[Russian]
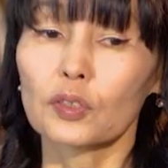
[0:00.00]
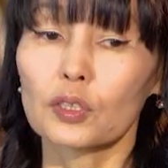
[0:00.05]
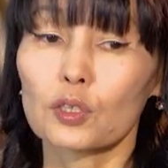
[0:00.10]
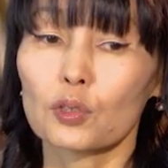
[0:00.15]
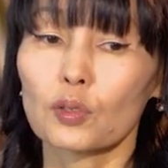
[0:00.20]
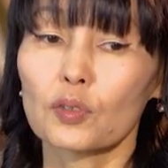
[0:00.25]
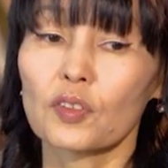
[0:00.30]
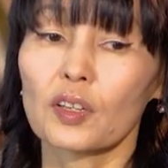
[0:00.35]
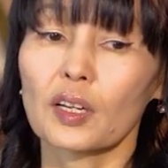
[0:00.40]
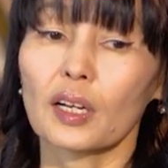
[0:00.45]

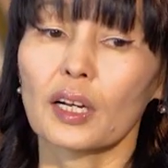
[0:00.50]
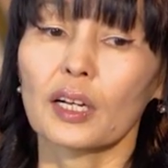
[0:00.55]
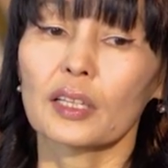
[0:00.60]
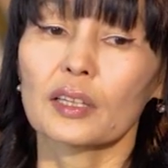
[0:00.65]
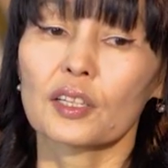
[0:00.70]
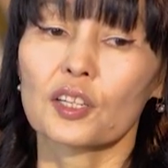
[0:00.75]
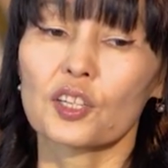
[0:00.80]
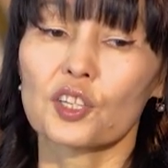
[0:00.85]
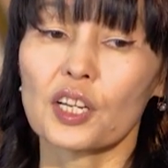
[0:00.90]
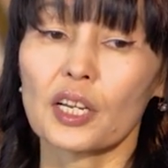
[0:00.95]
Философия
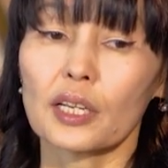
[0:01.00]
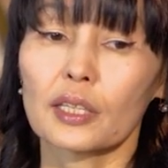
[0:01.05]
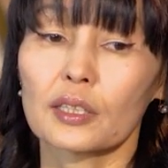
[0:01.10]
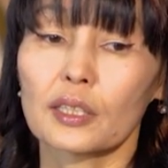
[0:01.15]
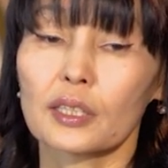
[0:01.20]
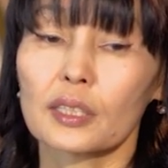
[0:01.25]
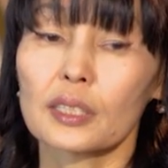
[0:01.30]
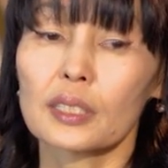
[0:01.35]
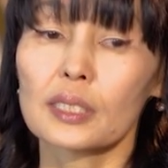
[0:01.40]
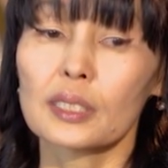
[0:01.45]
отражает
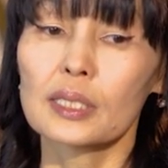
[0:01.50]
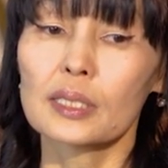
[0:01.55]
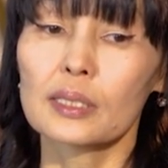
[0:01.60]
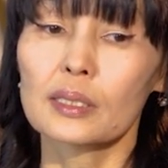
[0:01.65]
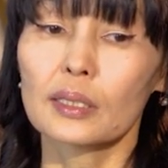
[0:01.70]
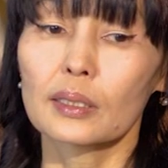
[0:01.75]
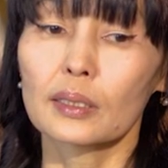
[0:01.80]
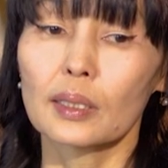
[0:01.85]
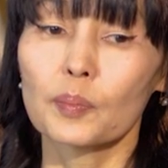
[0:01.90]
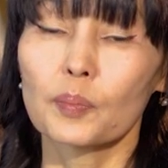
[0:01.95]

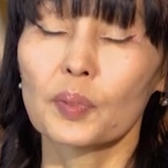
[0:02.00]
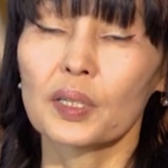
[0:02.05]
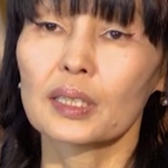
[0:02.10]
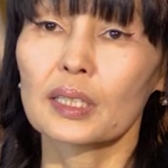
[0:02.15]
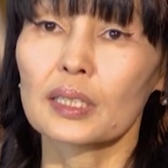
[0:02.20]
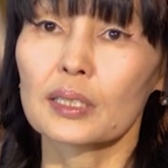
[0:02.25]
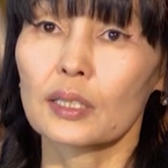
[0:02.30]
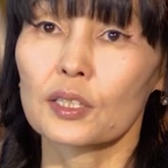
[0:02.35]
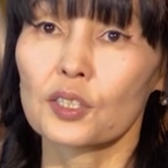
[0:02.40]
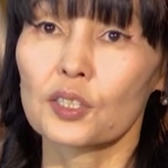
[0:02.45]
истинное
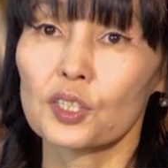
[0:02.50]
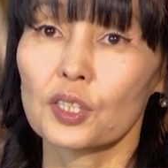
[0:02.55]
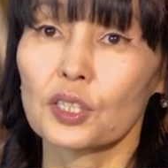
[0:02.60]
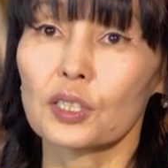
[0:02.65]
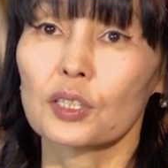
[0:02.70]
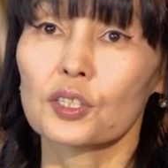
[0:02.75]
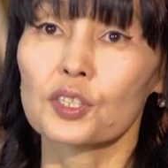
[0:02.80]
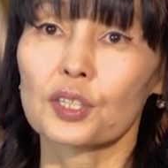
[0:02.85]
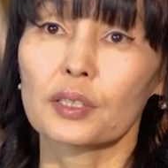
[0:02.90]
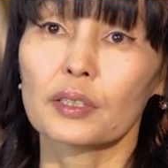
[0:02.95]

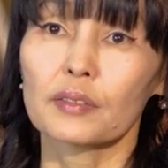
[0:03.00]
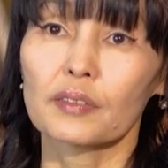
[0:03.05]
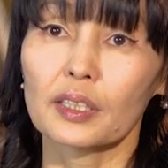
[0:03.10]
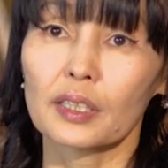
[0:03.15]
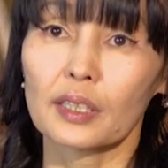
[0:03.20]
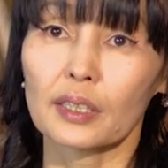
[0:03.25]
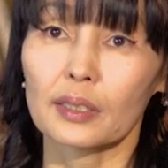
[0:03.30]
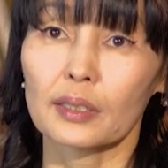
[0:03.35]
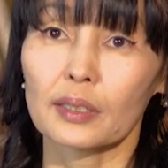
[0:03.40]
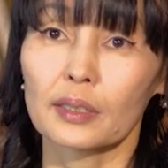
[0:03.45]
предназначение
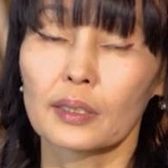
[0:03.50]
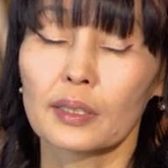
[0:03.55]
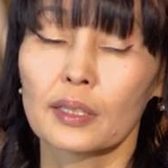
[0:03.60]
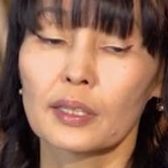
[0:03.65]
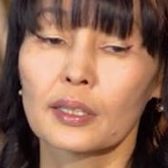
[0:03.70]
человека –